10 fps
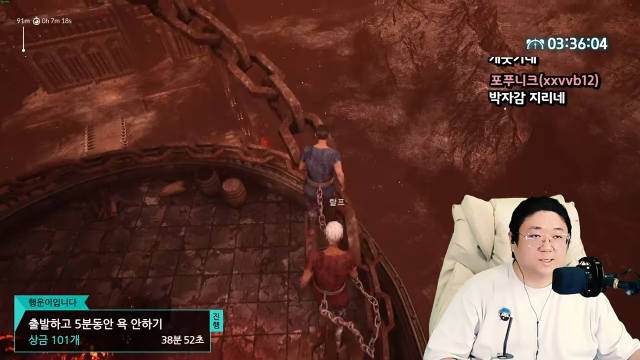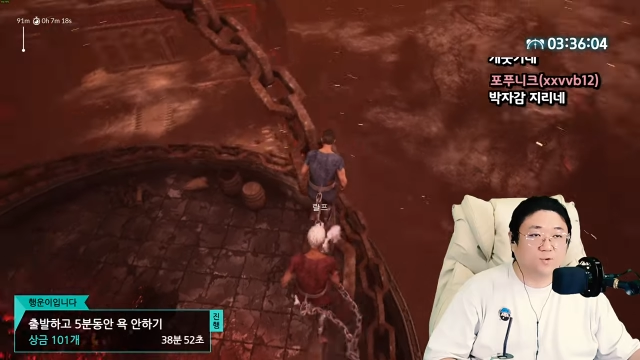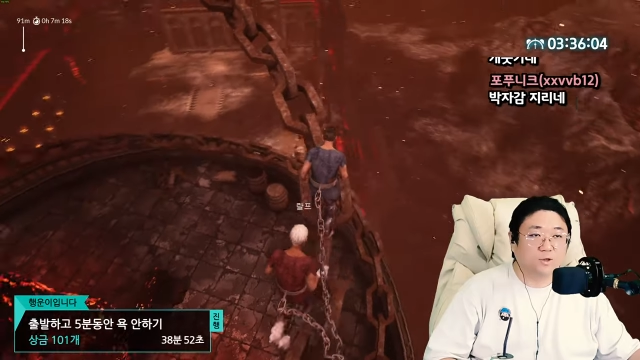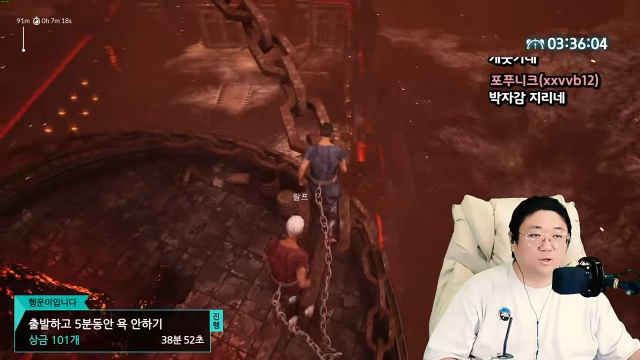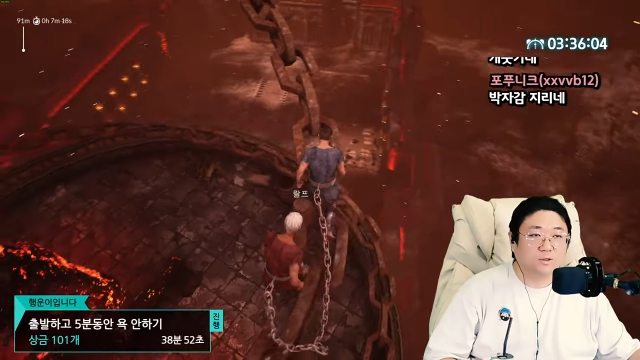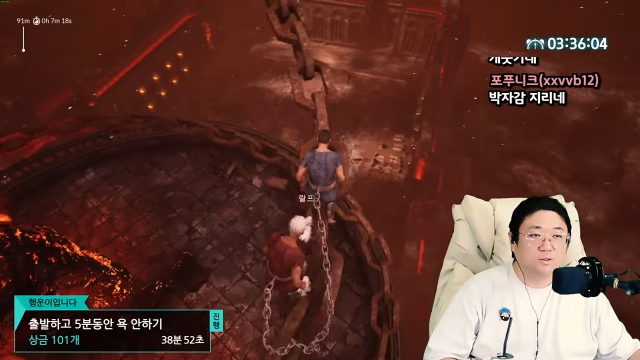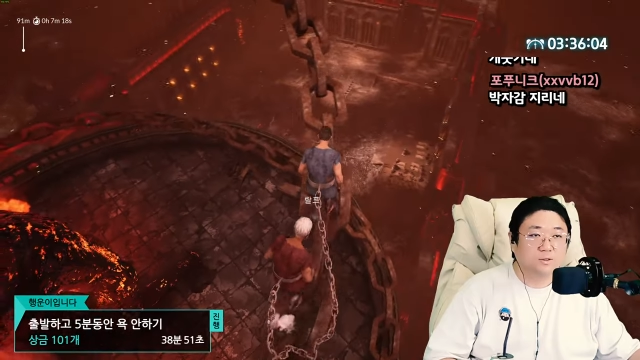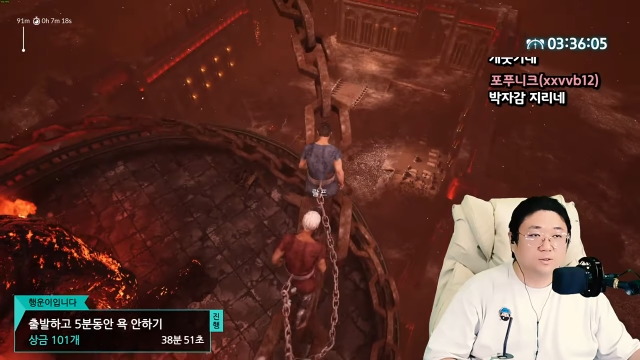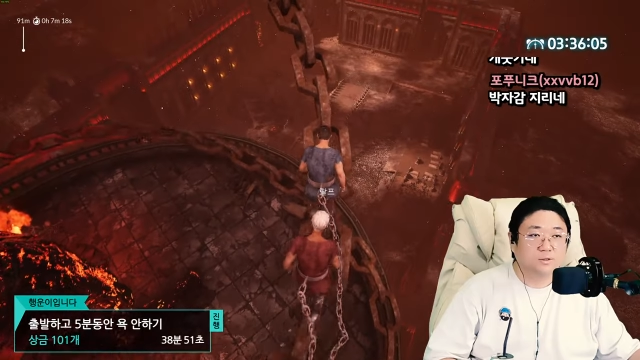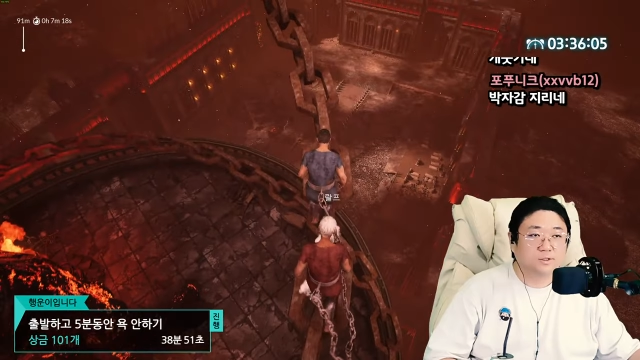잘 보여
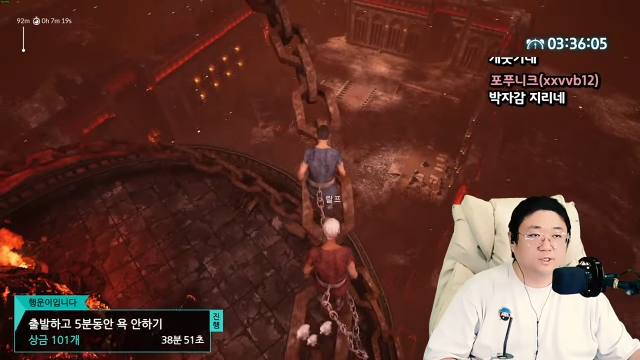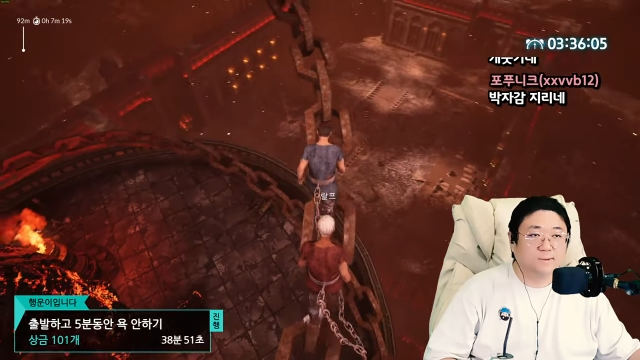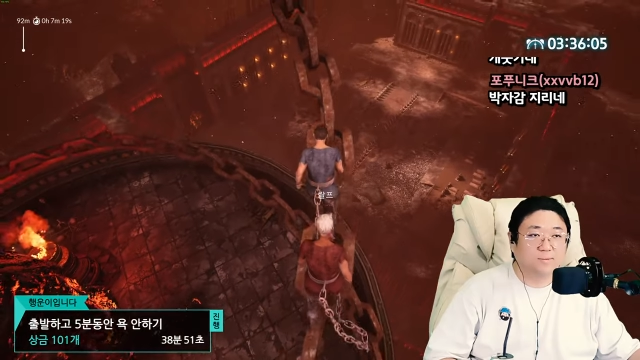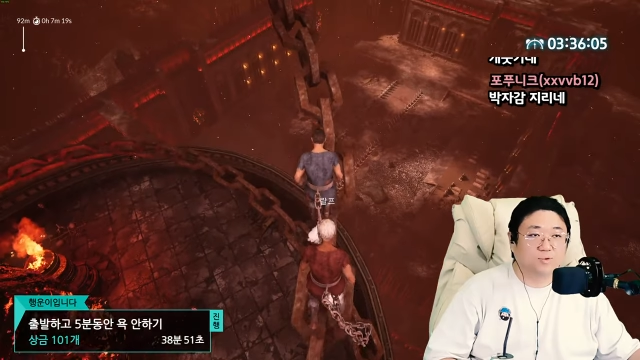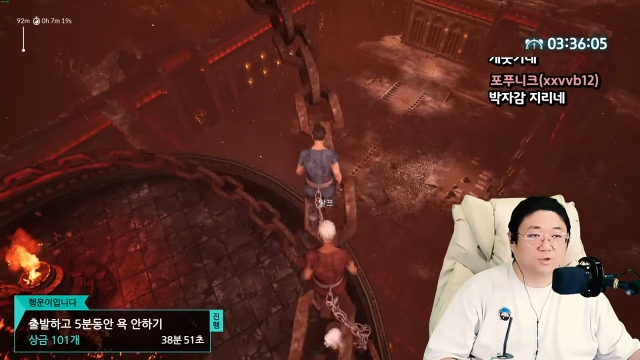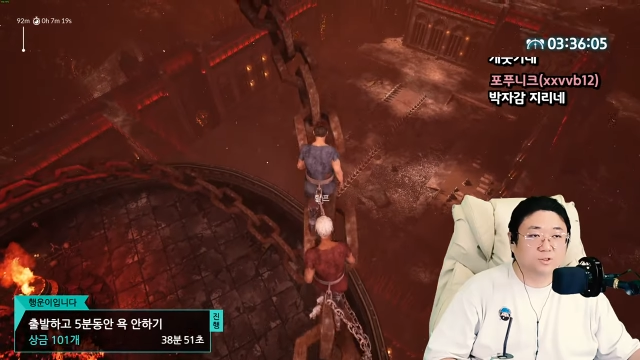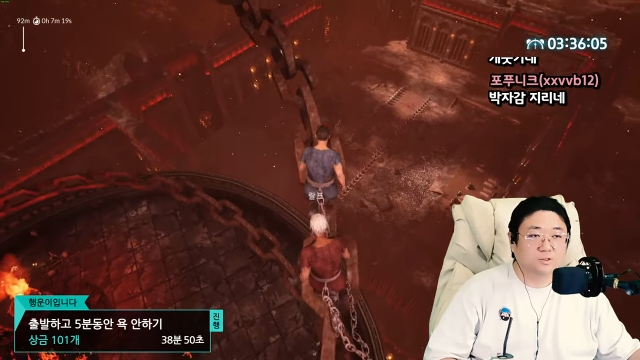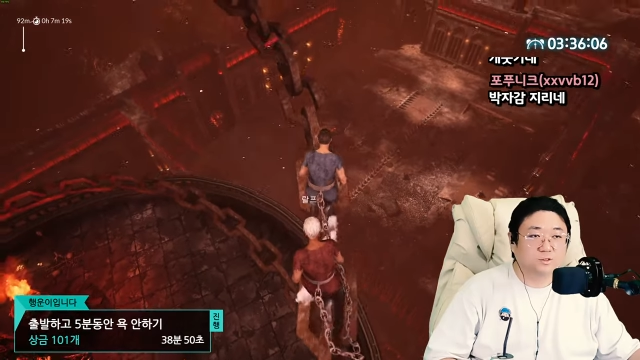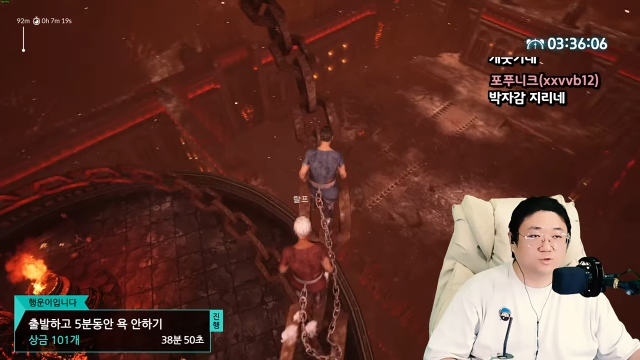길만 보이거든?